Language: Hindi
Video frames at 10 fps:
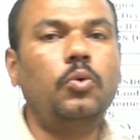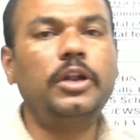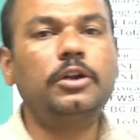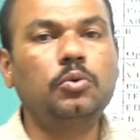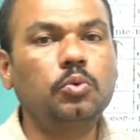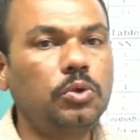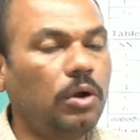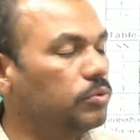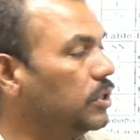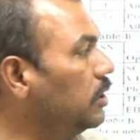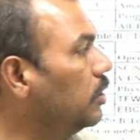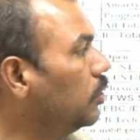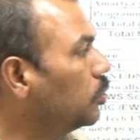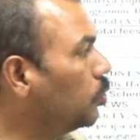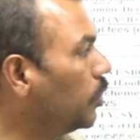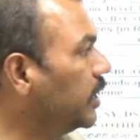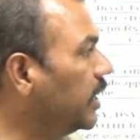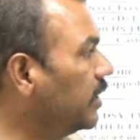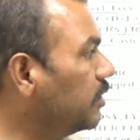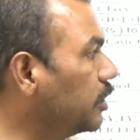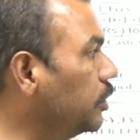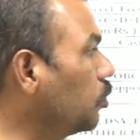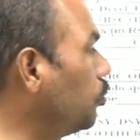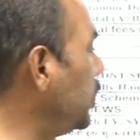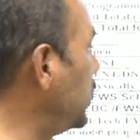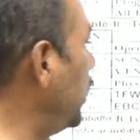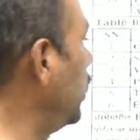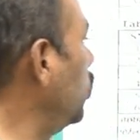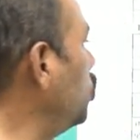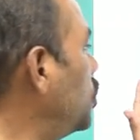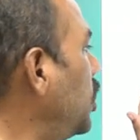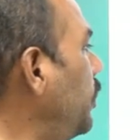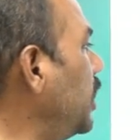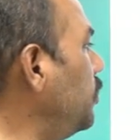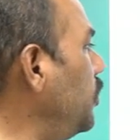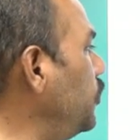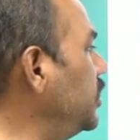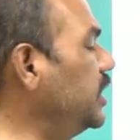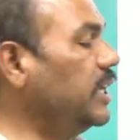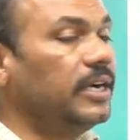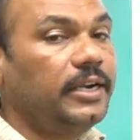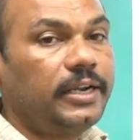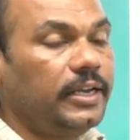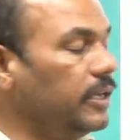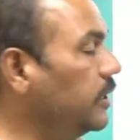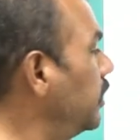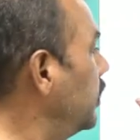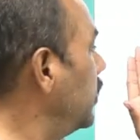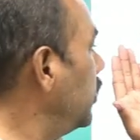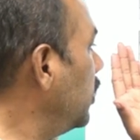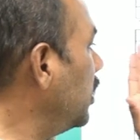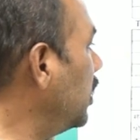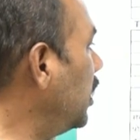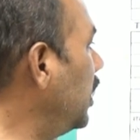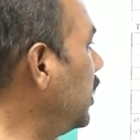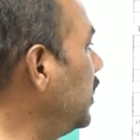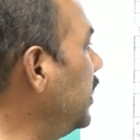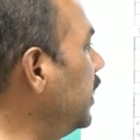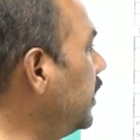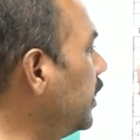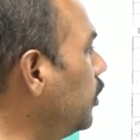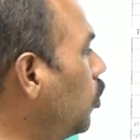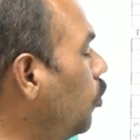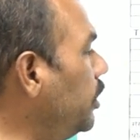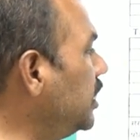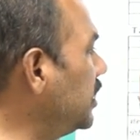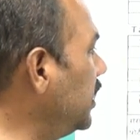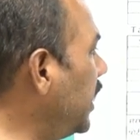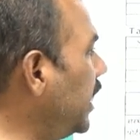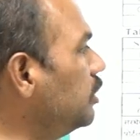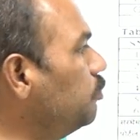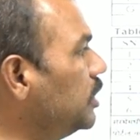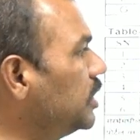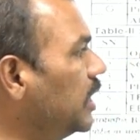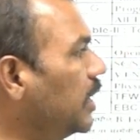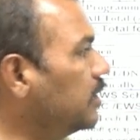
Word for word: ओनली टू थाउजेंड टू हंड्रेड थ्री रुपीज़ है उसके बाद में विजय एन टी डी एन टी ओ बी सी एस बी सी